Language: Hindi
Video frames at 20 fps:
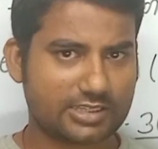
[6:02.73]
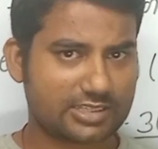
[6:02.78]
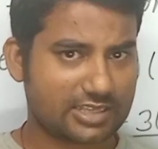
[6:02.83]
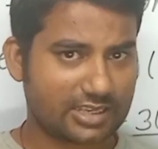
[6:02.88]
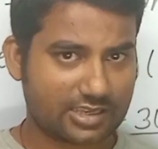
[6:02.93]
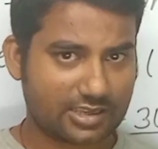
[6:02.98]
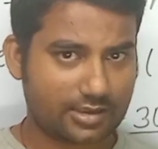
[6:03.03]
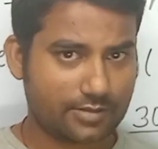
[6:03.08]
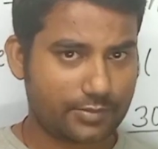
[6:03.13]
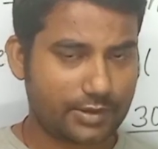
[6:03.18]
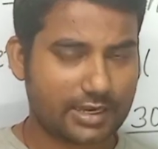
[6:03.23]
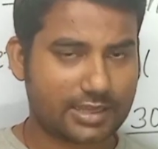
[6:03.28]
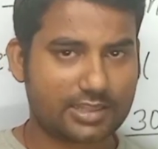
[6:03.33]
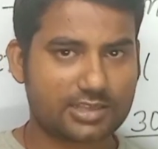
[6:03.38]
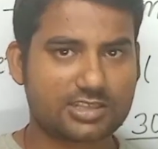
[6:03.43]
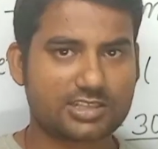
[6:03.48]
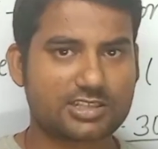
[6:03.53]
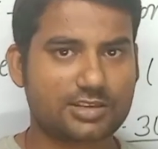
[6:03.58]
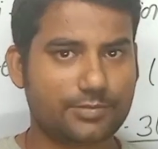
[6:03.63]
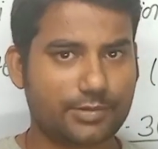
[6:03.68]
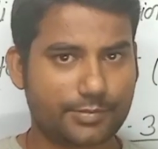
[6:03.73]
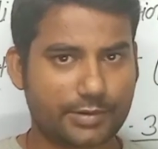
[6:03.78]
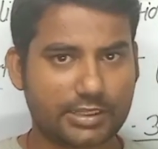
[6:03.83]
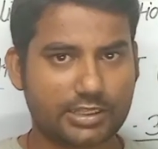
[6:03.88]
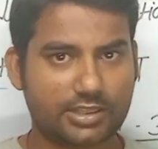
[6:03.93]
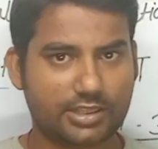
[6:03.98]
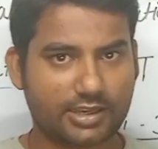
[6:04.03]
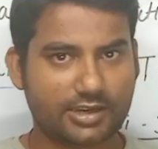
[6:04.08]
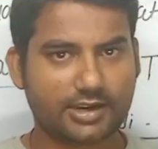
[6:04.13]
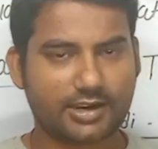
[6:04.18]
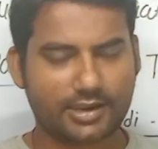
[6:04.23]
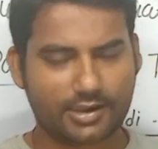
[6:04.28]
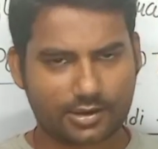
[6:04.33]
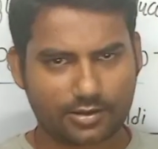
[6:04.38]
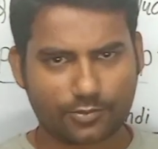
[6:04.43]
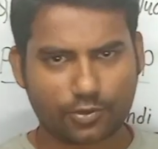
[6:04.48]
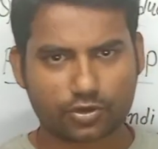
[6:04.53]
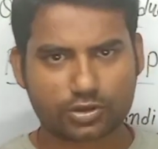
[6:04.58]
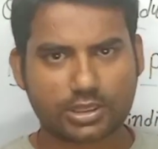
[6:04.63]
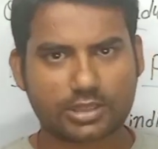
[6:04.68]
हैं जैसा कि बिहार एस में मैंने देखा है
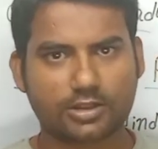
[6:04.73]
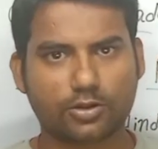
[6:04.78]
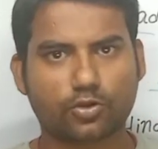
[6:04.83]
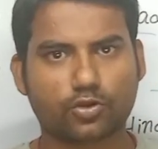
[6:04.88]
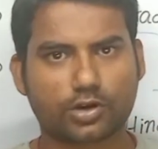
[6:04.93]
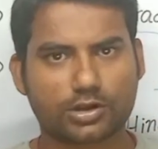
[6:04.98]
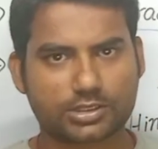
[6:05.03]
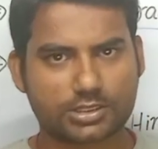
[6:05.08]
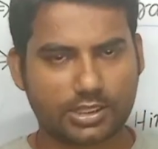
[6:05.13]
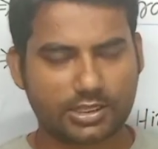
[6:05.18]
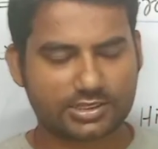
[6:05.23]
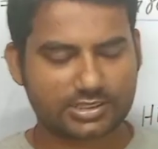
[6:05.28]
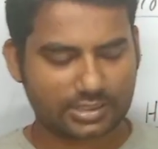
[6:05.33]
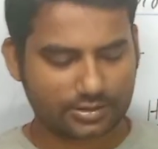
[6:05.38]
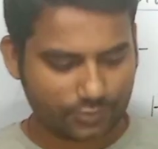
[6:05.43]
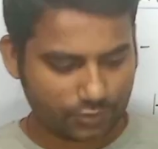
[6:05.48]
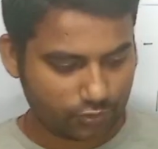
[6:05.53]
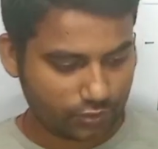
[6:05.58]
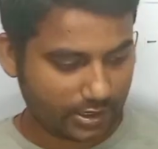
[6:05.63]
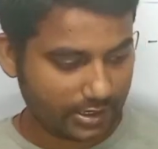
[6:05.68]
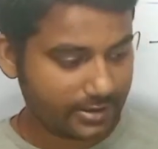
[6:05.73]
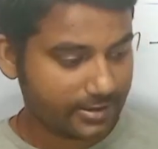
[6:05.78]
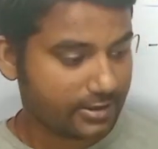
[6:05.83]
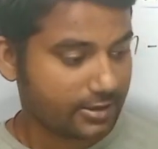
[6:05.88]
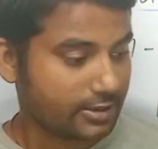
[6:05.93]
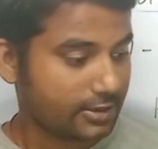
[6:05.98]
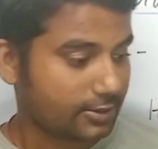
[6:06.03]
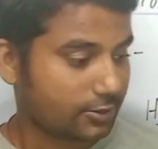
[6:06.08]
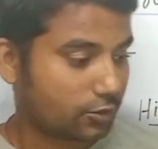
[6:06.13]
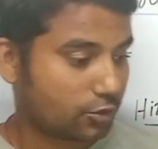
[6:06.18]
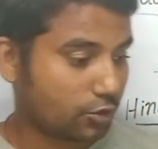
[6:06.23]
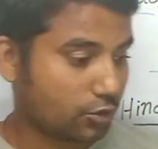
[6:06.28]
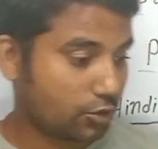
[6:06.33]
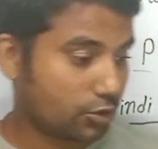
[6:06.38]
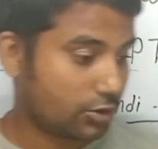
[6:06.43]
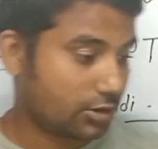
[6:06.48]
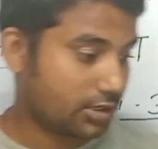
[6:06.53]
कि बहुत सारे लोग का सिलेक्शन भी हुआ है तो